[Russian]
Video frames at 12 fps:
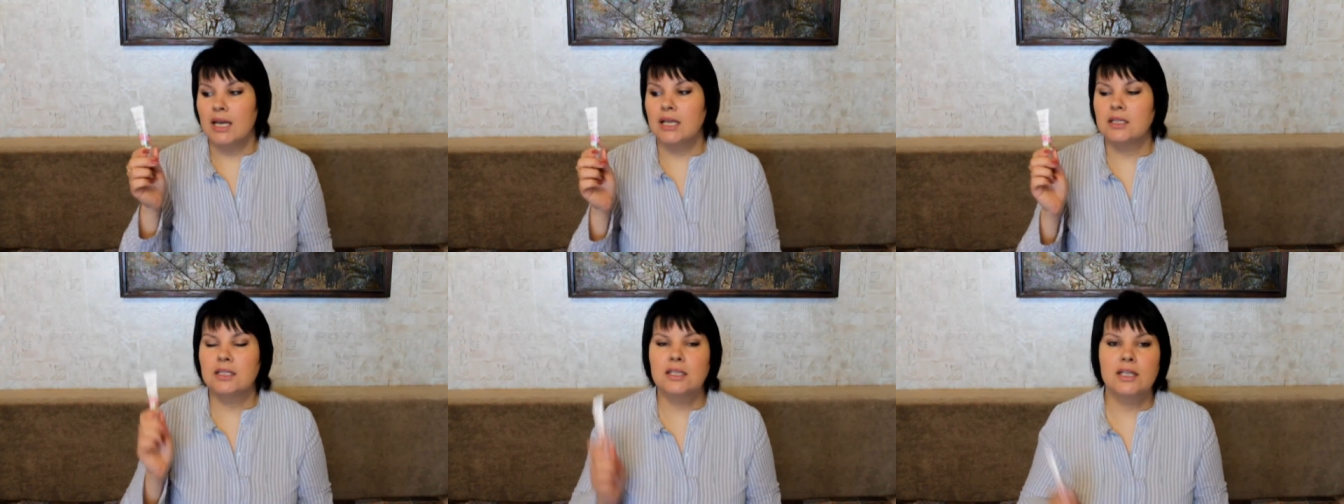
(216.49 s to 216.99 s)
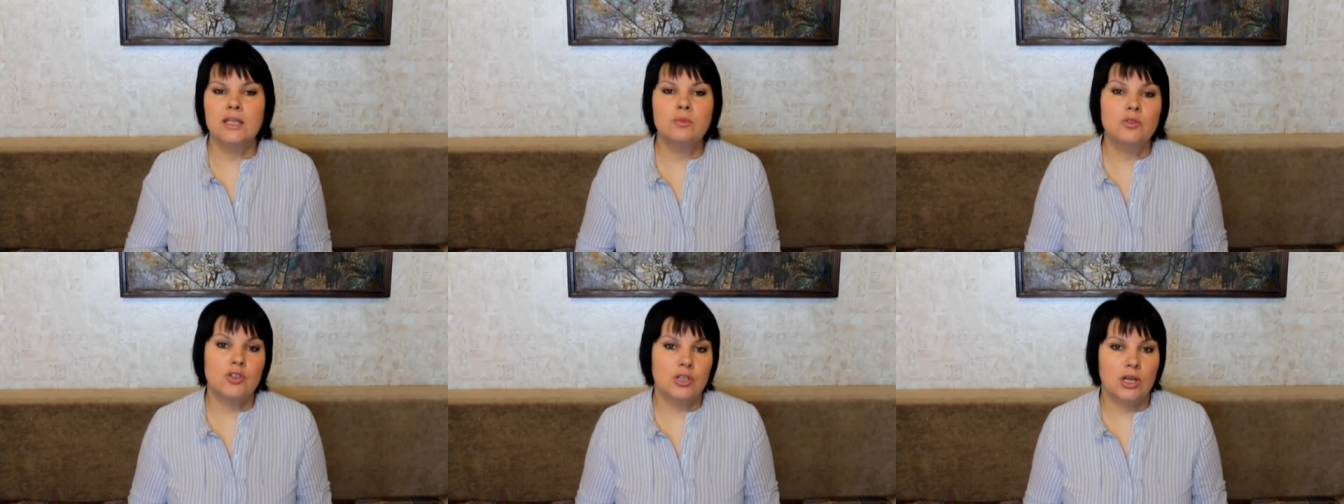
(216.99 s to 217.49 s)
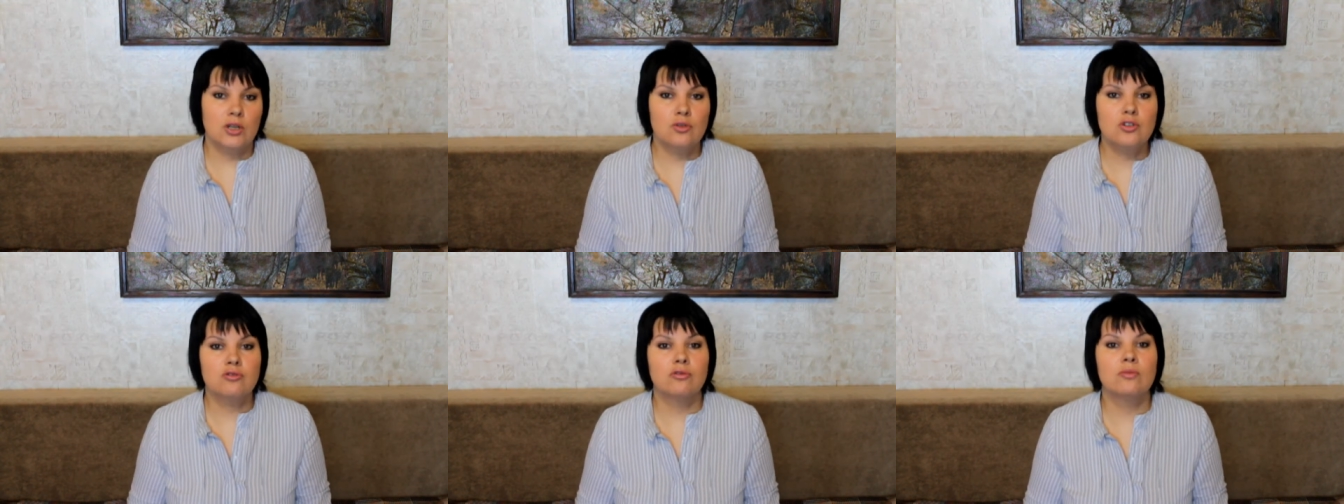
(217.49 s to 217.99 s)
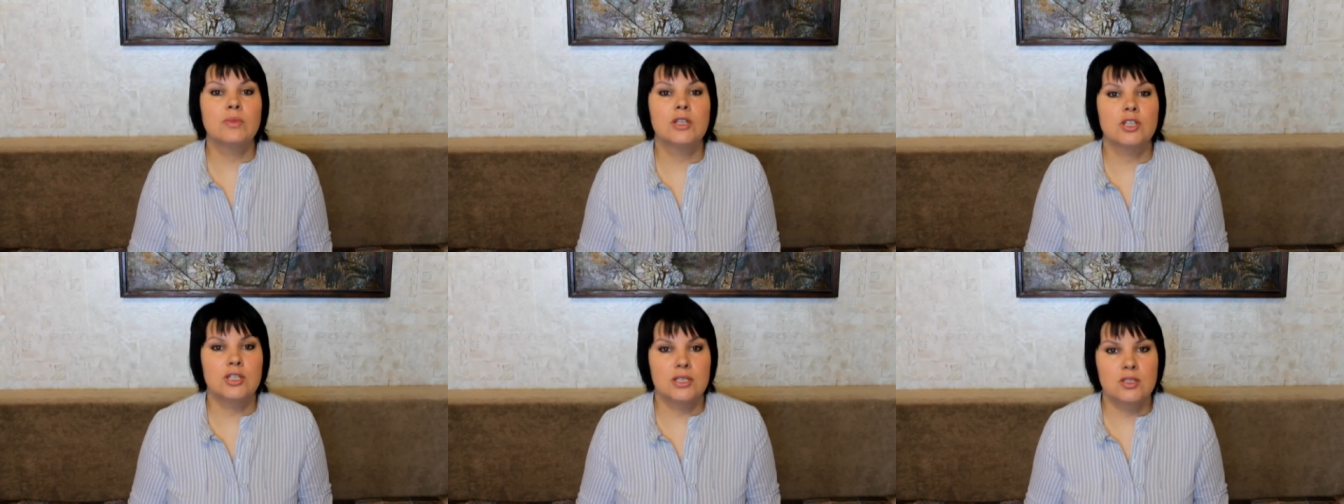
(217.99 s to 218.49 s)
Этот крем очень хорош в
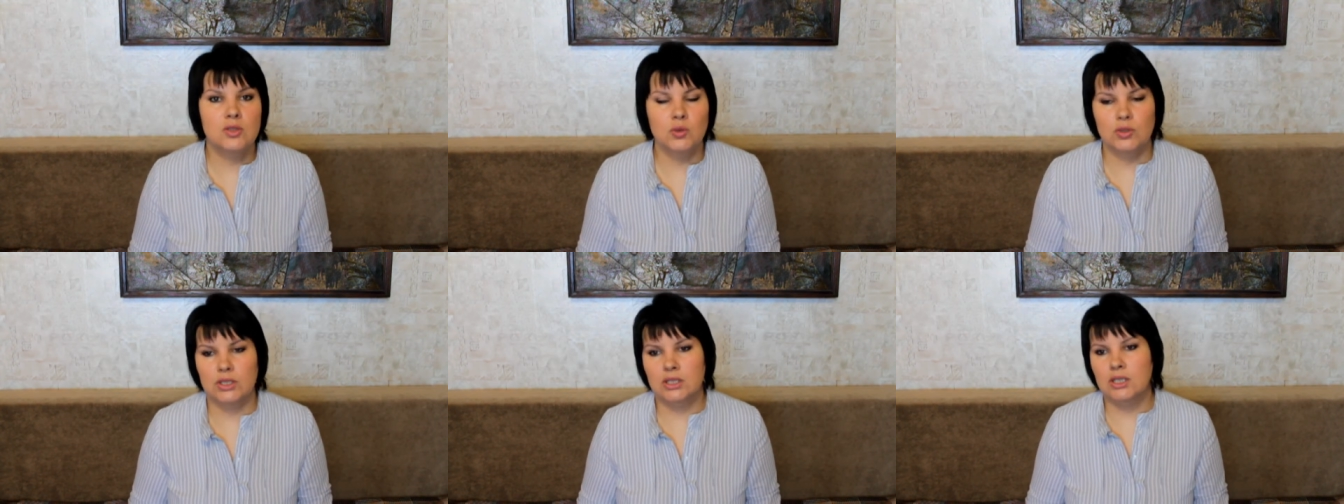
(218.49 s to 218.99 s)
межсезонье,